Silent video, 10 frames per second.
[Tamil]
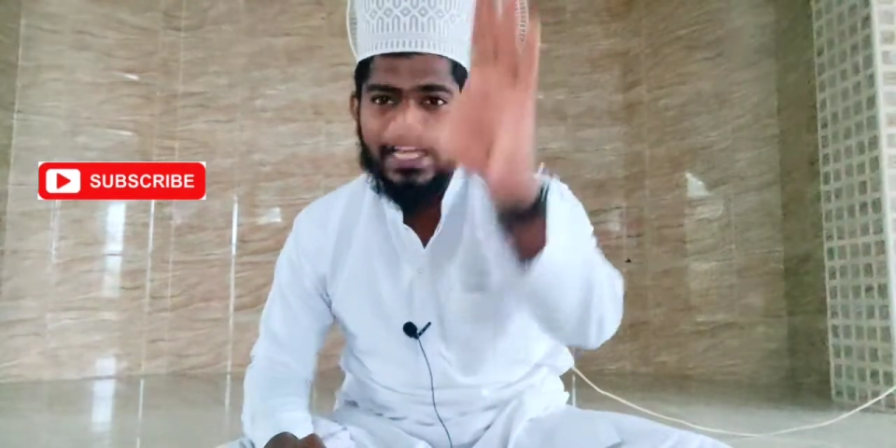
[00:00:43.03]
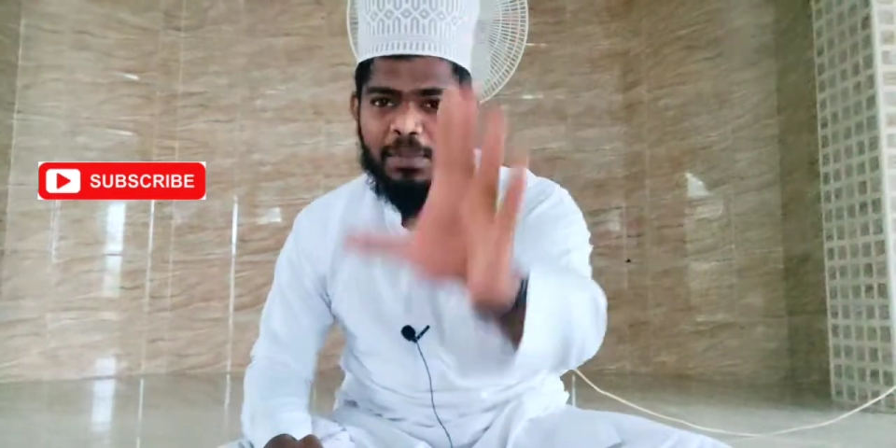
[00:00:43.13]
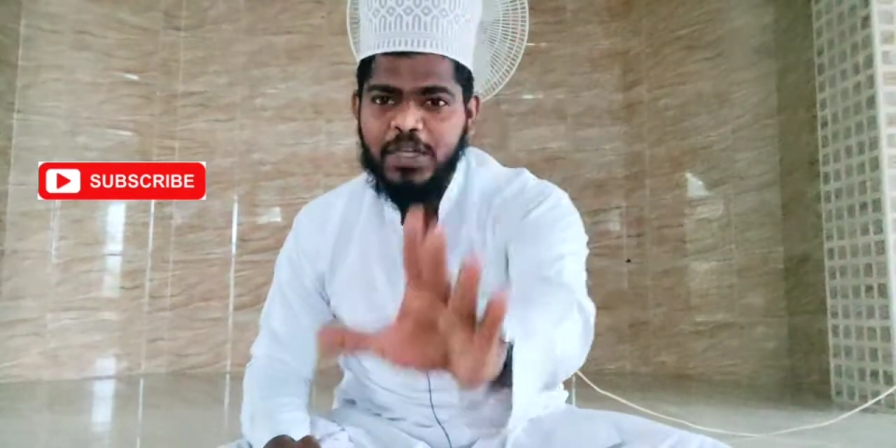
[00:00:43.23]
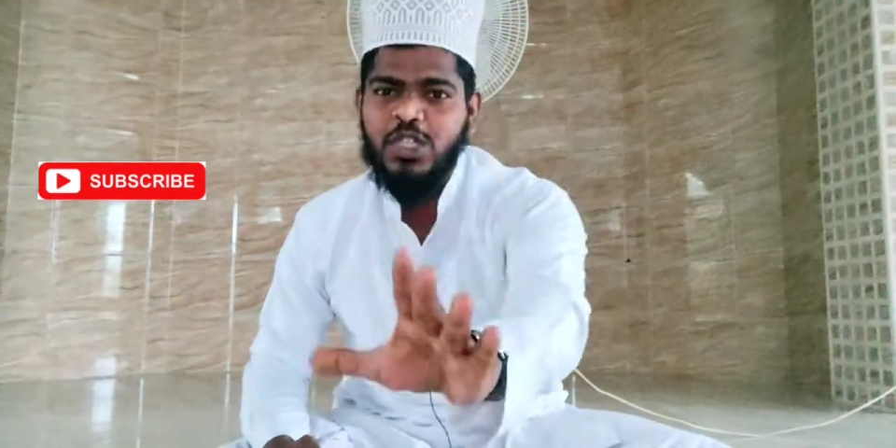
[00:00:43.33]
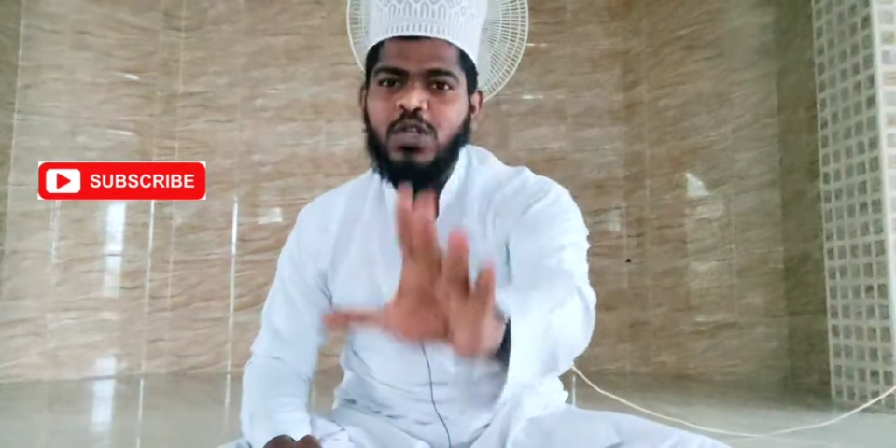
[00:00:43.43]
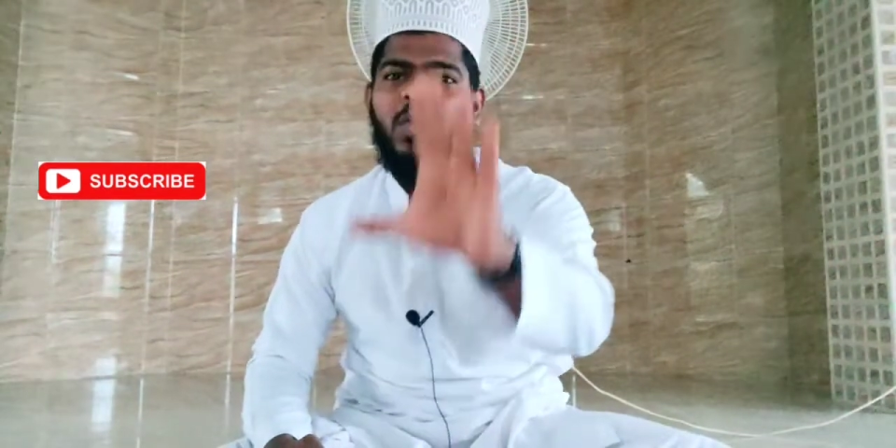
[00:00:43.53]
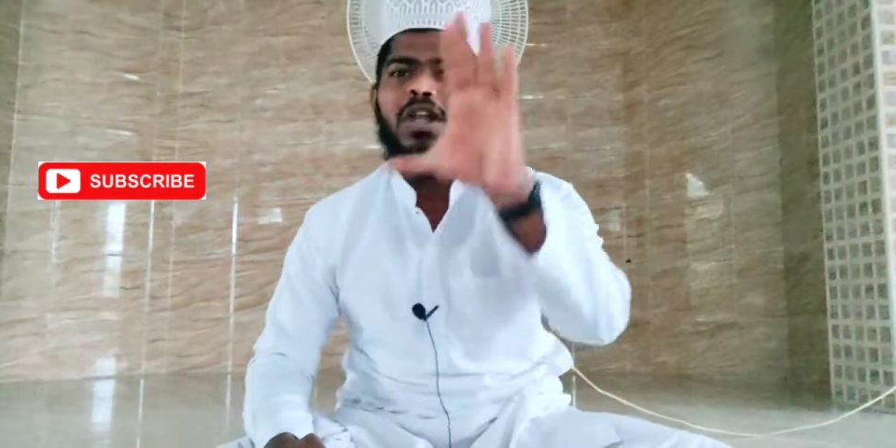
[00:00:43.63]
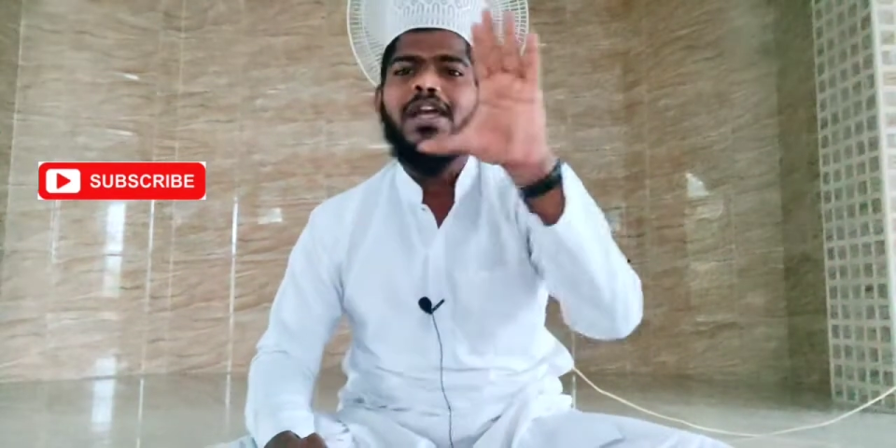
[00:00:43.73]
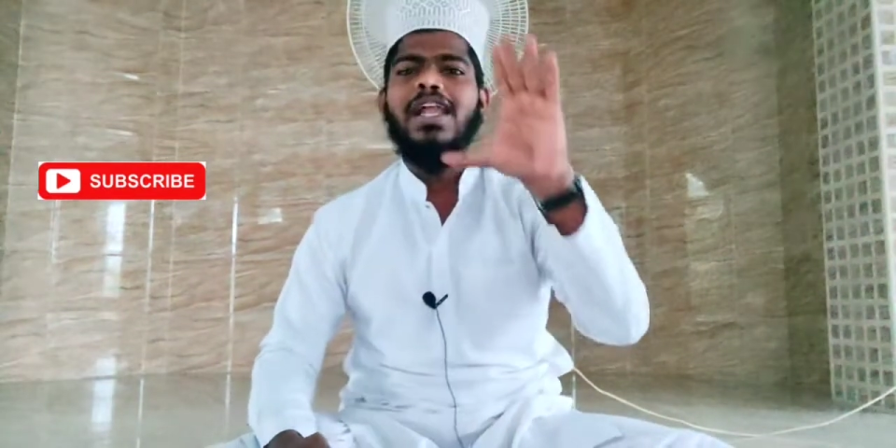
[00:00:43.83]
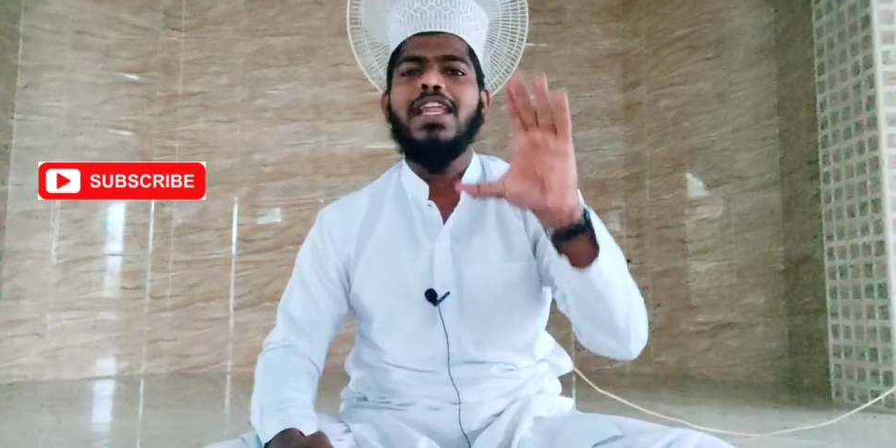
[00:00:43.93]
நீங்கள்
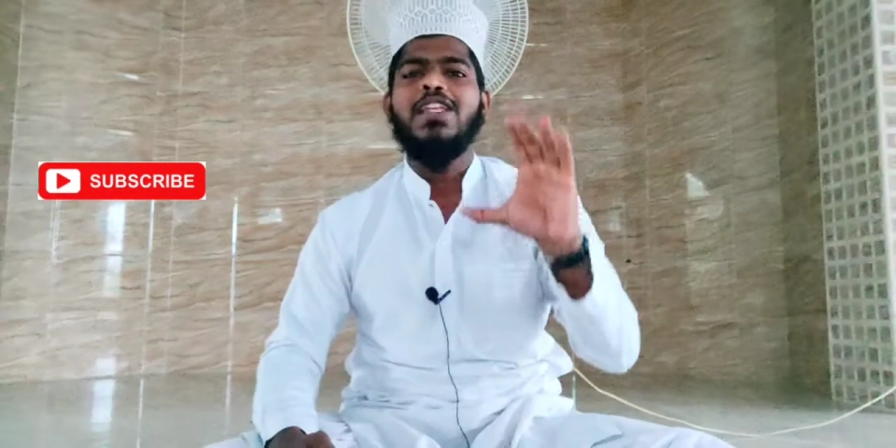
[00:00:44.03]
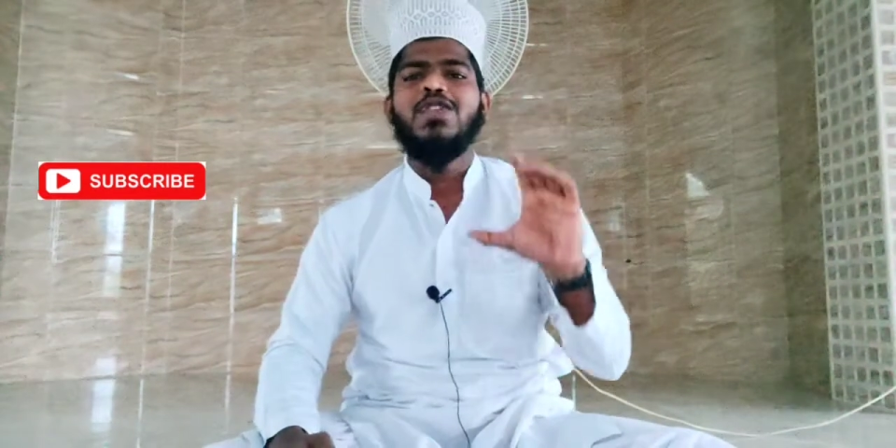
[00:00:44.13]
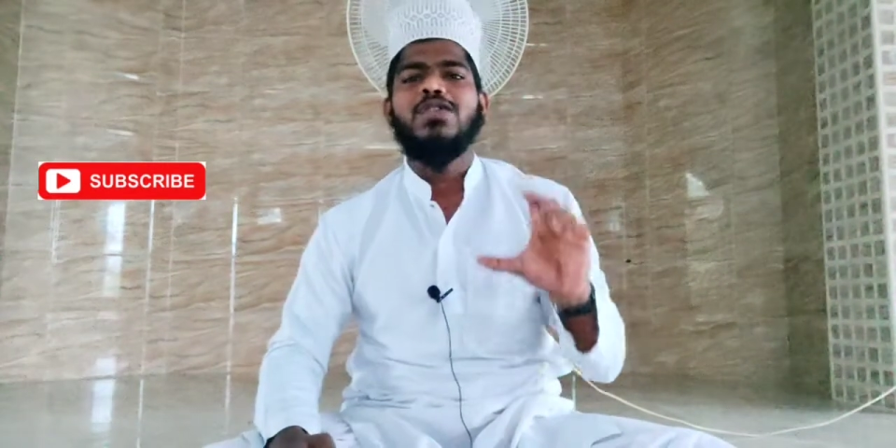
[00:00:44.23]
பெற்றுக்கொள்ளுங்கள் என்று